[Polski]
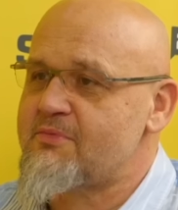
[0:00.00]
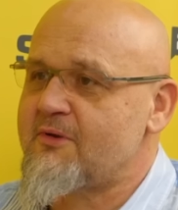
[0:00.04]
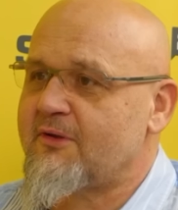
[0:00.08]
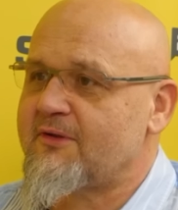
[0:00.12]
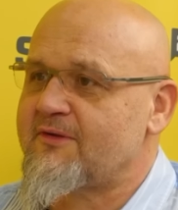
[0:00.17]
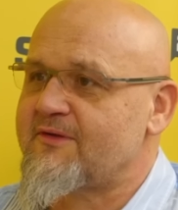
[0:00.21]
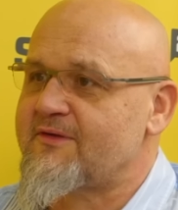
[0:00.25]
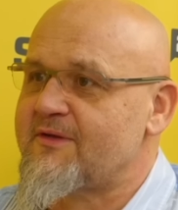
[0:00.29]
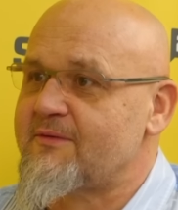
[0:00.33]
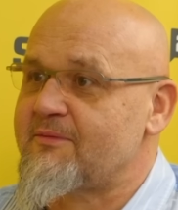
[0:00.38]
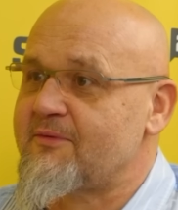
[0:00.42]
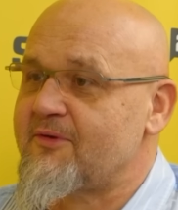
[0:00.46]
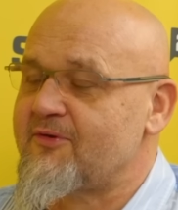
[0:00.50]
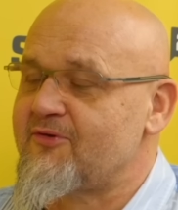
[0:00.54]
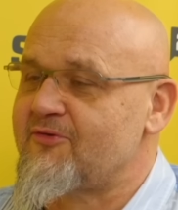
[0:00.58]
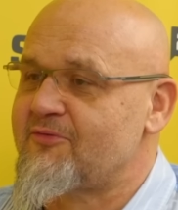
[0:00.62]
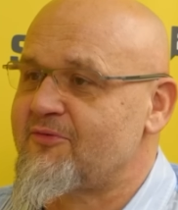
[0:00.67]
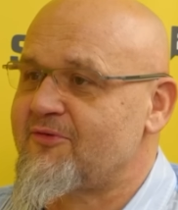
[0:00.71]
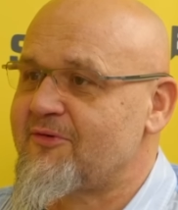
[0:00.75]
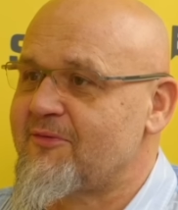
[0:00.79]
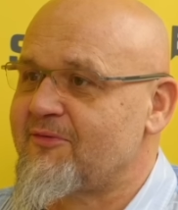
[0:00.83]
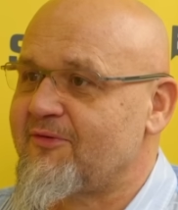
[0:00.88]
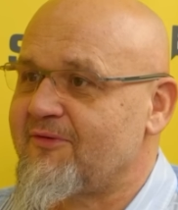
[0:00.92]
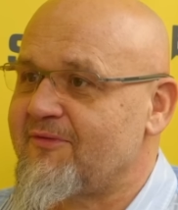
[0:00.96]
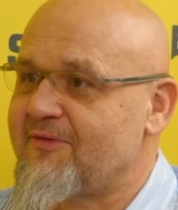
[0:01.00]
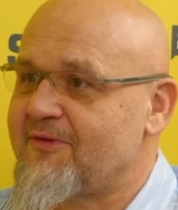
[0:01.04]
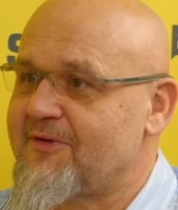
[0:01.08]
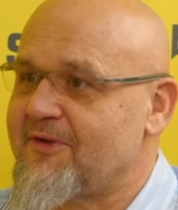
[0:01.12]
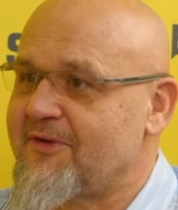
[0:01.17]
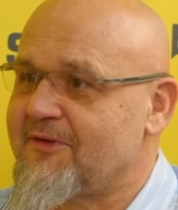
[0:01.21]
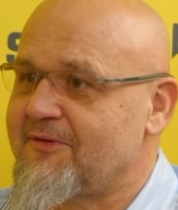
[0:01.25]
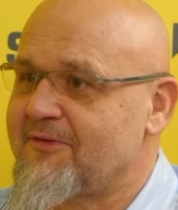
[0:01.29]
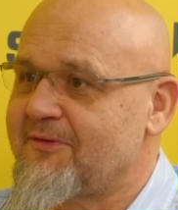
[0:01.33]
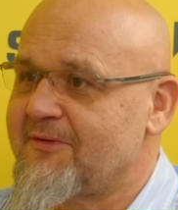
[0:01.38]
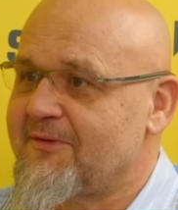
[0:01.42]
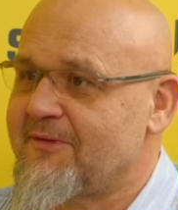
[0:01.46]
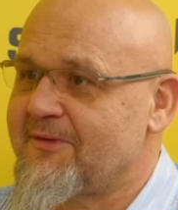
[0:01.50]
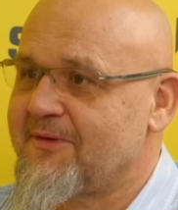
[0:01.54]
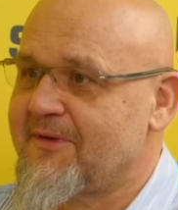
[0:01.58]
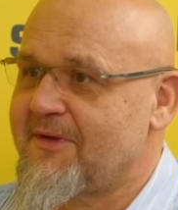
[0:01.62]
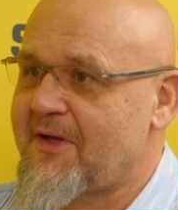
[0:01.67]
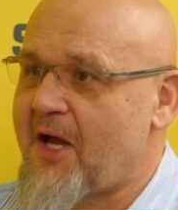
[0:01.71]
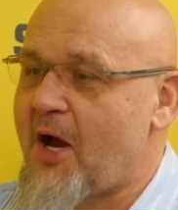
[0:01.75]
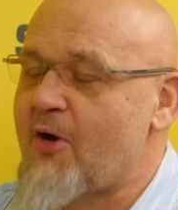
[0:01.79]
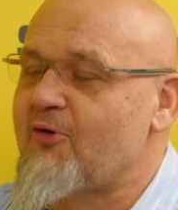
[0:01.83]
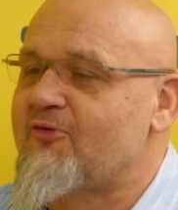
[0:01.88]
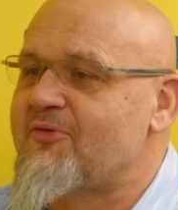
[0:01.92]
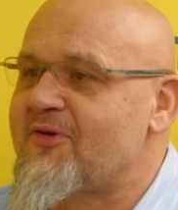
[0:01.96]
Polsce, powinniśmy się przywitać. Nie,
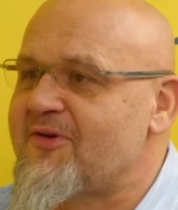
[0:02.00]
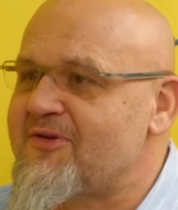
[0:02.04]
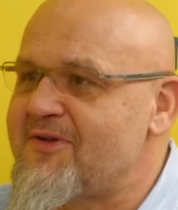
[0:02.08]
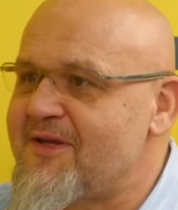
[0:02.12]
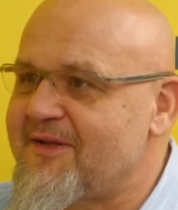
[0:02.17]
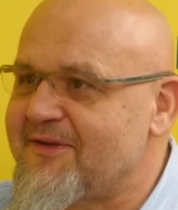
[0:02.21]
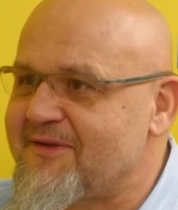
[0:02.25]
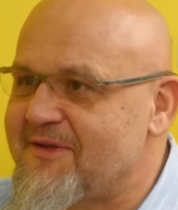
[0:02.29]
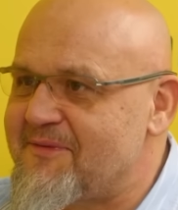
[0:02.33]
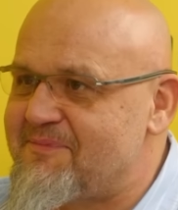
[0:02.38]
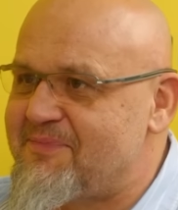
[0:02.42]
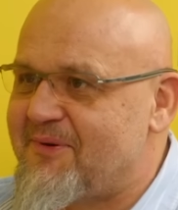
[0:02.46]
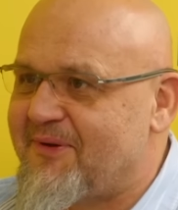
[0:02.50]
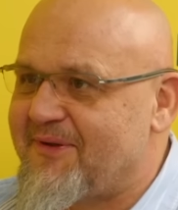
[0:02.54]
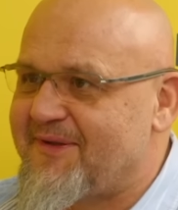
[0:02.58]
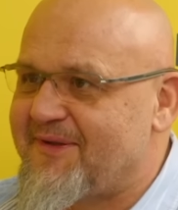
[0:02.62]
uśmiechnięta. A uśmiechniętej A,